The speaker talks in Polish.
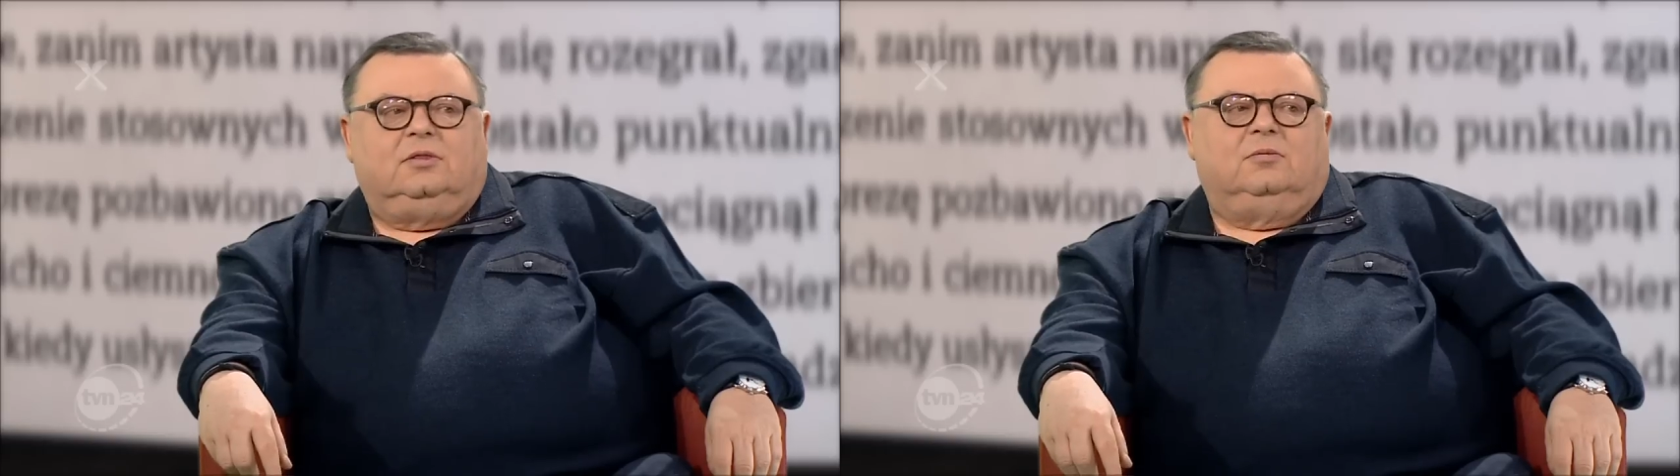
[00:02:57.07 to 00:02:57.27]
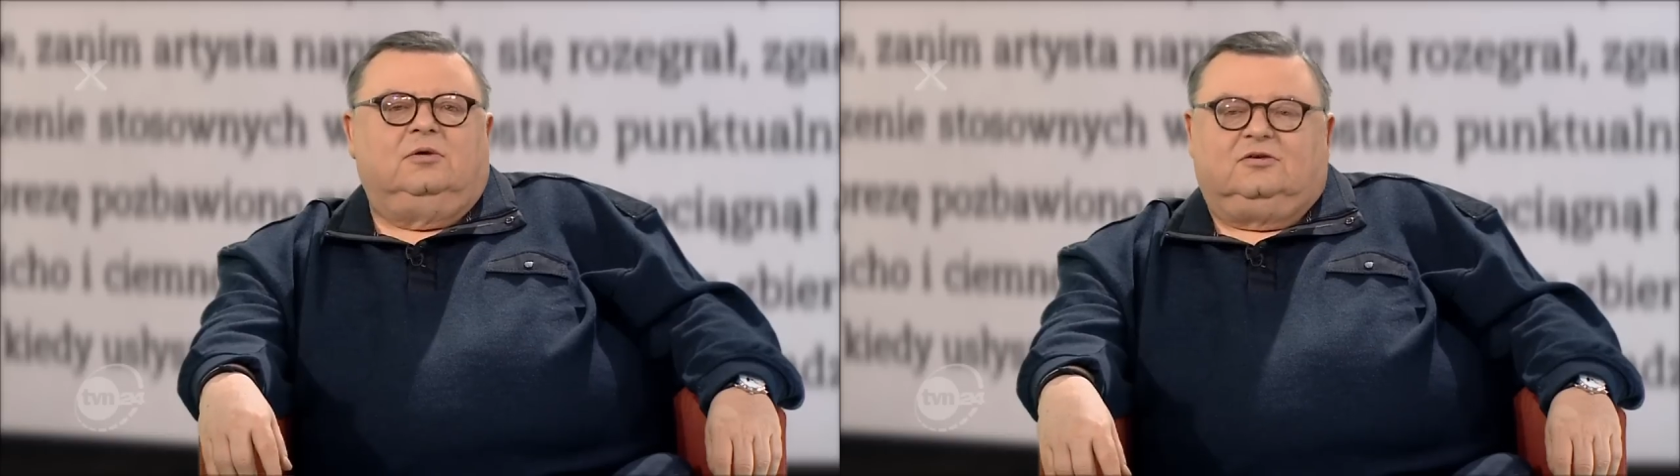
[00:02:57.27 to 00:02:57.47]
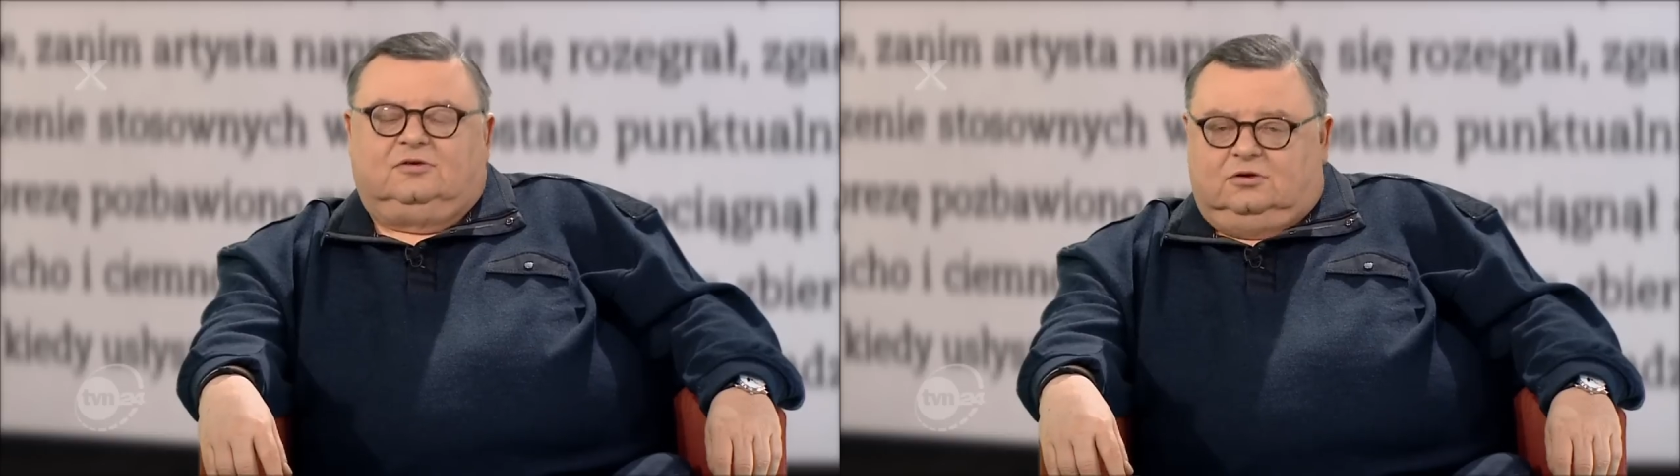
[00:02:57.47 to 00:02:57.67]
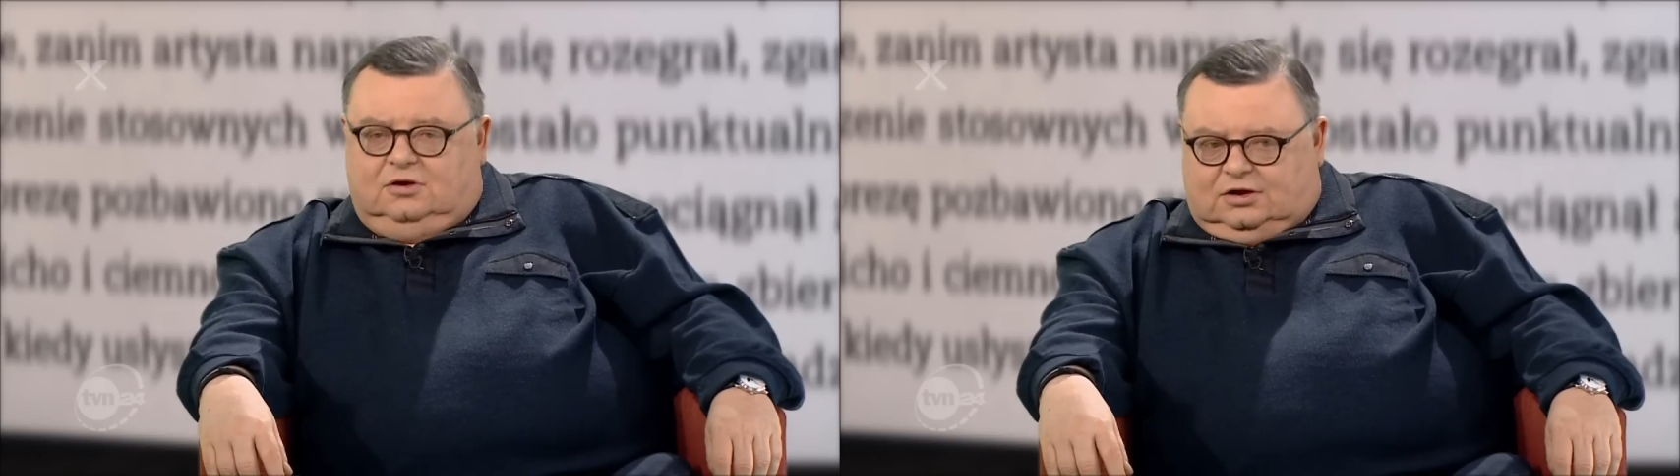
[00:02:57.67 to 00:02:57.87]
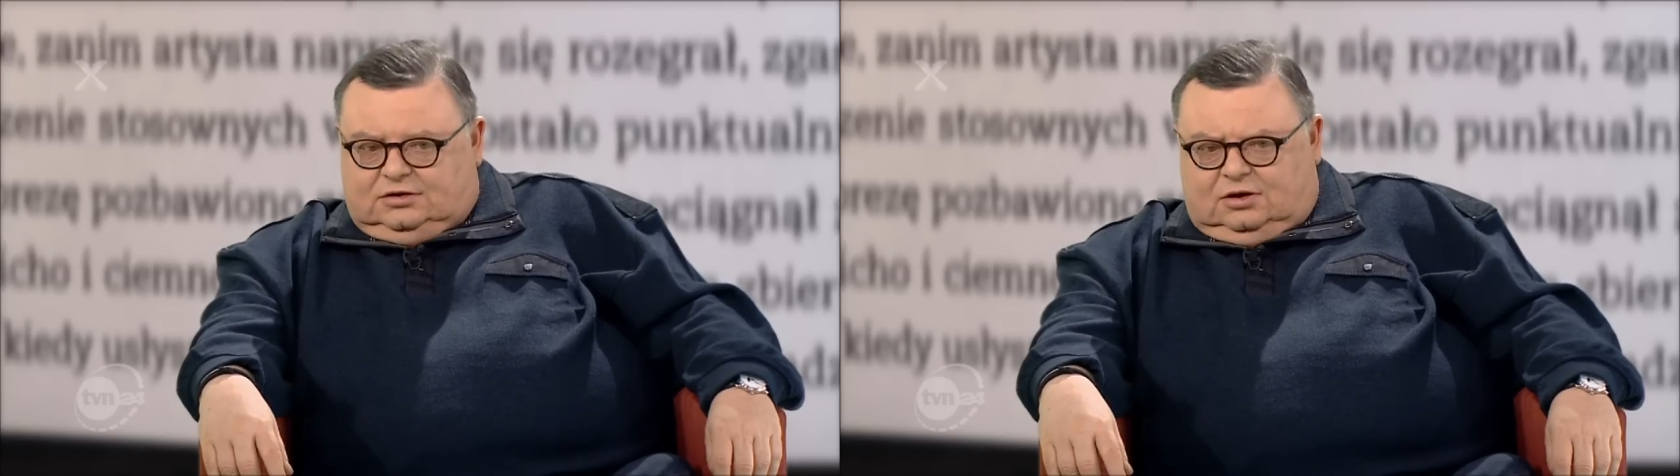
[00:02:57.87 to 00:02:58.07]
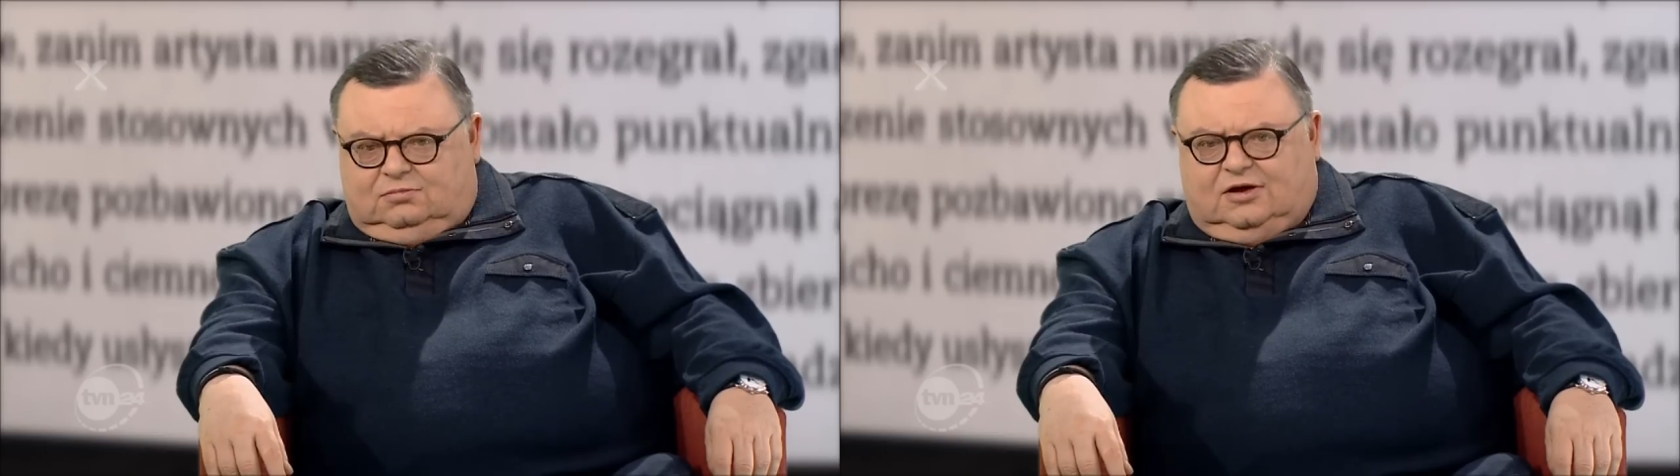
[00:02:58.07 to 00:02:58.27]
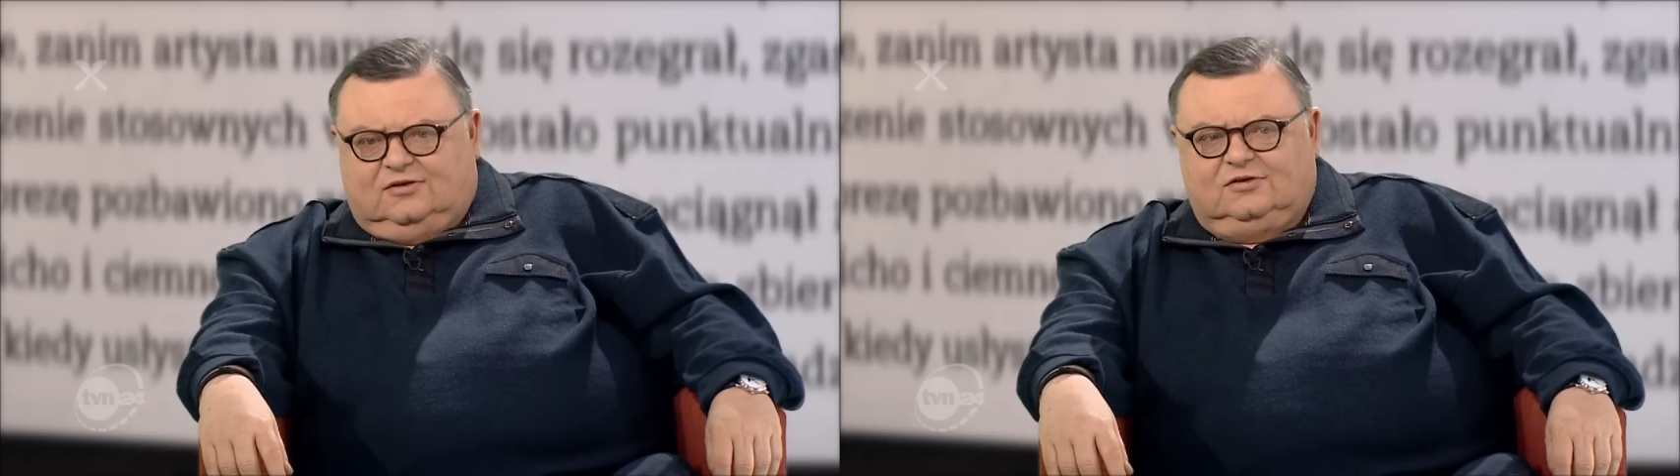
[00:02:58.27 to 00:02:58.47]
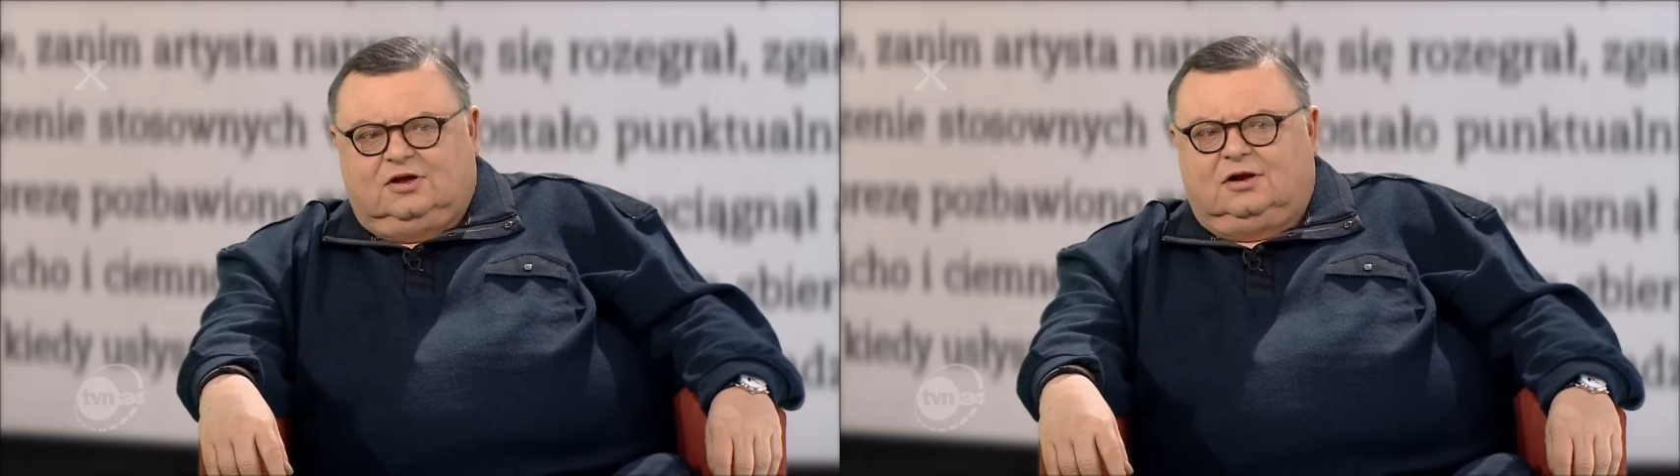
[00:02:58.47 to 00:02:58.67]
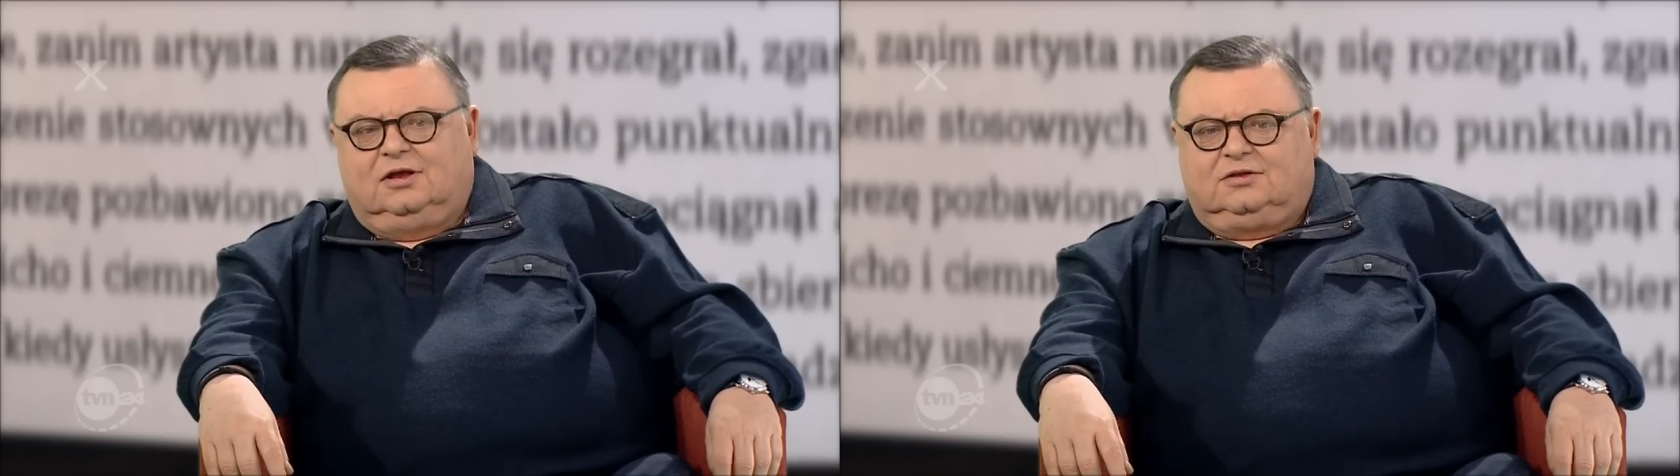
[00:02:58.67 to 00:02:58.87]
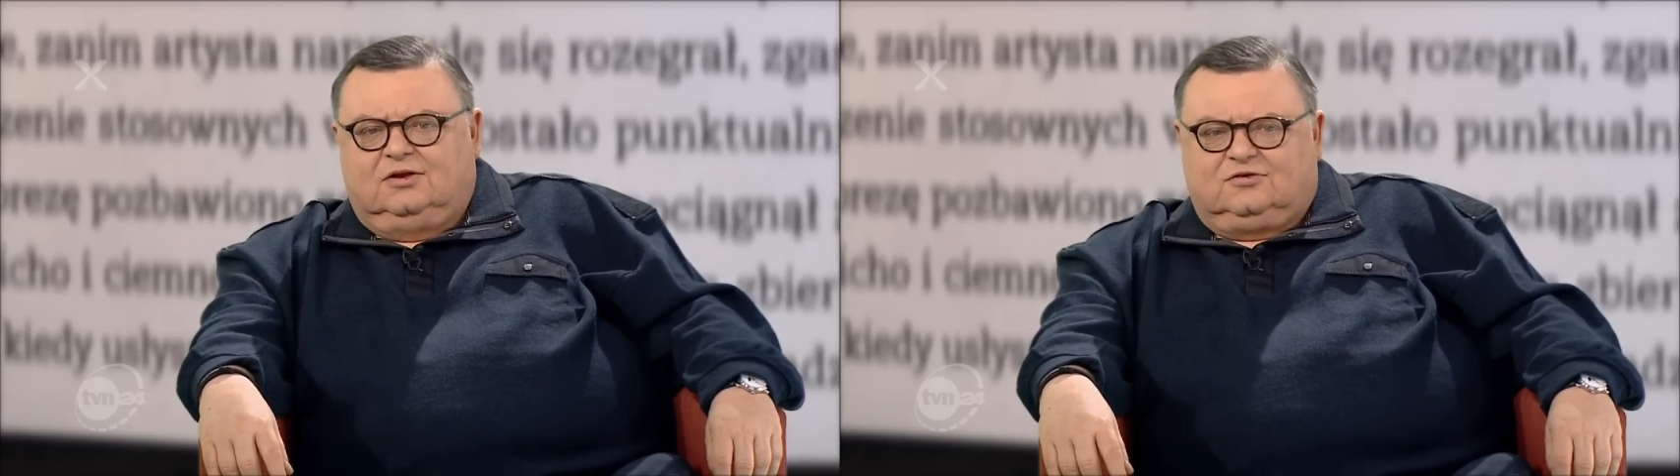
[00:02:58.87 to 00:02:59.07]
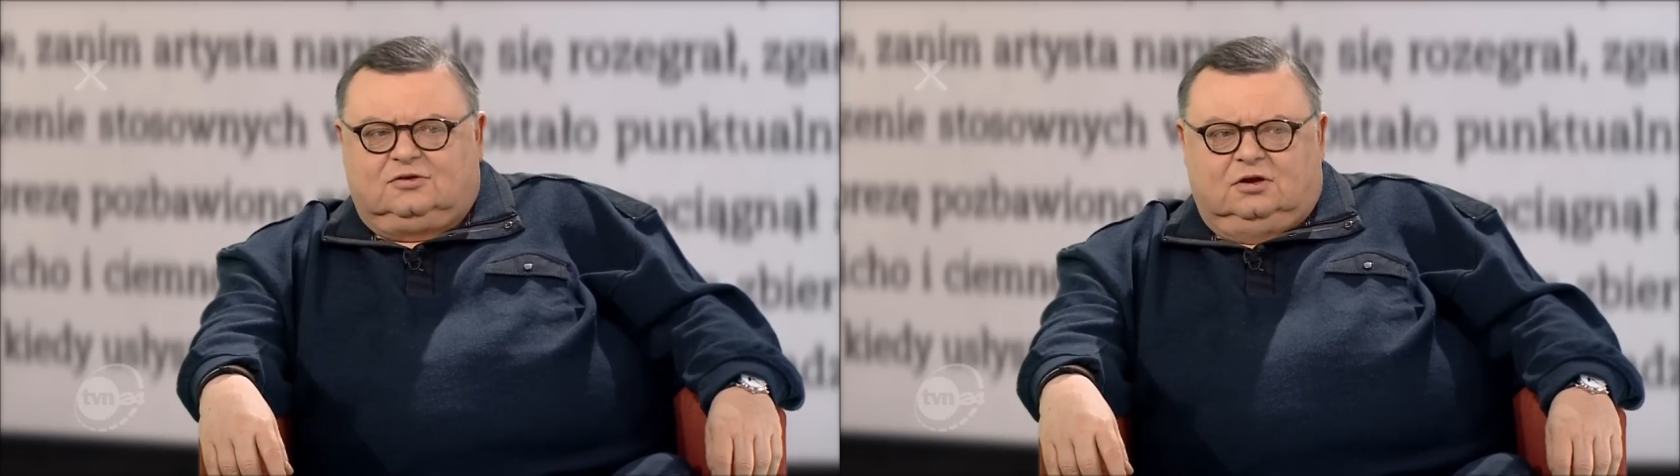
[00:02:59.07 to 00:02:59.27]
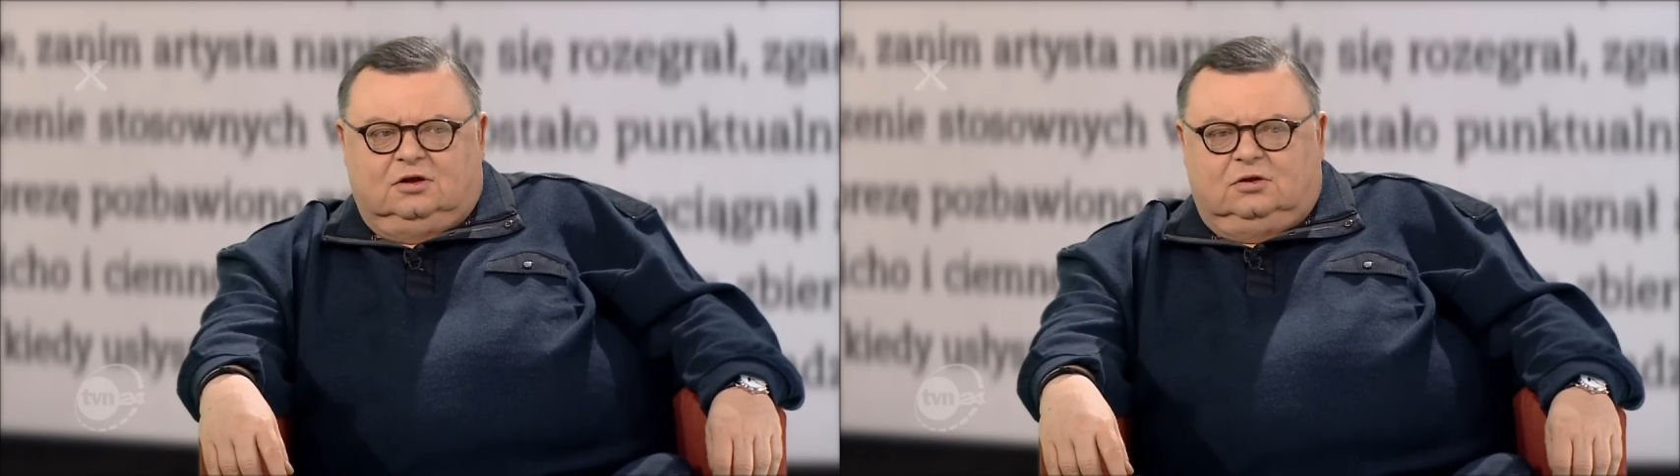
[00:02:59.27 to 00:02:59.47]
Tomek Sawyer jak najbardziej, ale też